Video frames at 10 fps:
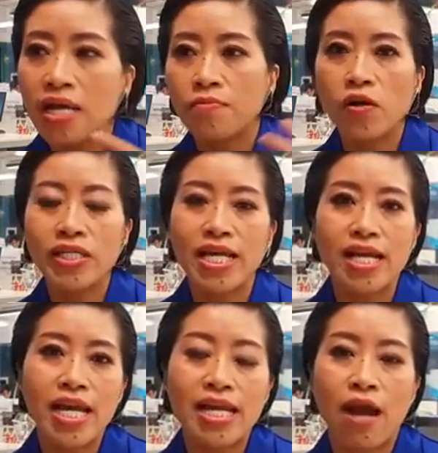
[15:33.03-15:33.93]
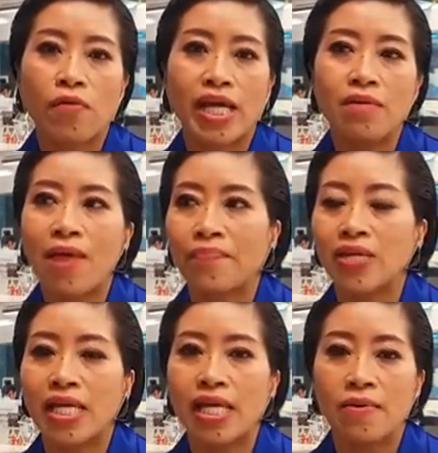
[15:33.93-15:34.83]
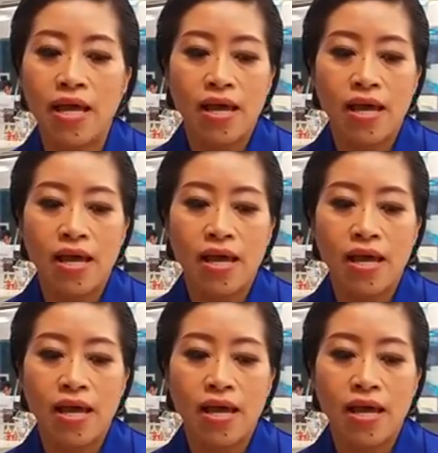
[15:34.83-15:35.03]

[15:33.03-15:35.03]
เพราะฉะนั้นไอ้แนวคิดแบบนี้